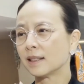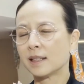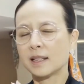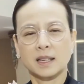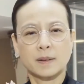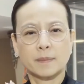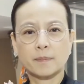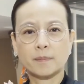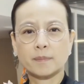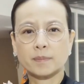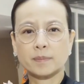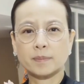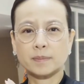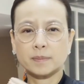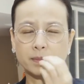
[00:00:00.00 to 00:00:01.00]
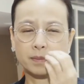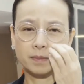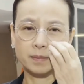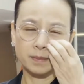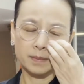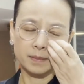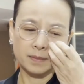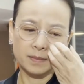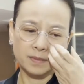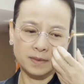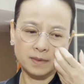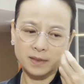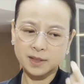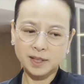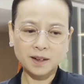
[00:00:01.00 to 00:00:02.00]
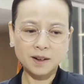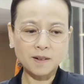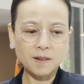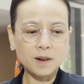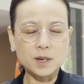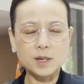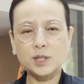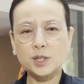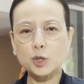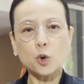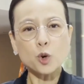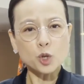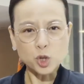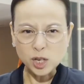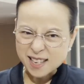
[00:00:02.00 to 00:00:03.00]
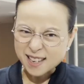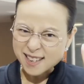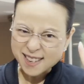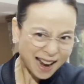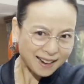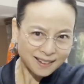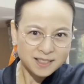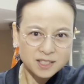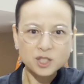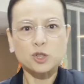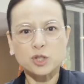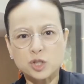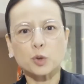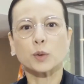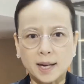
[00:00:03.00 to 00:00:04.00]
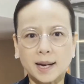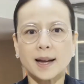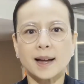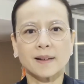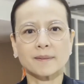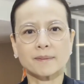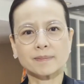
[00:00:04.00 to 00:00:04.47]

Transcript: อยากให้เป็นเหมือนเดิมก็สู้จนยันสุดๆนะคะ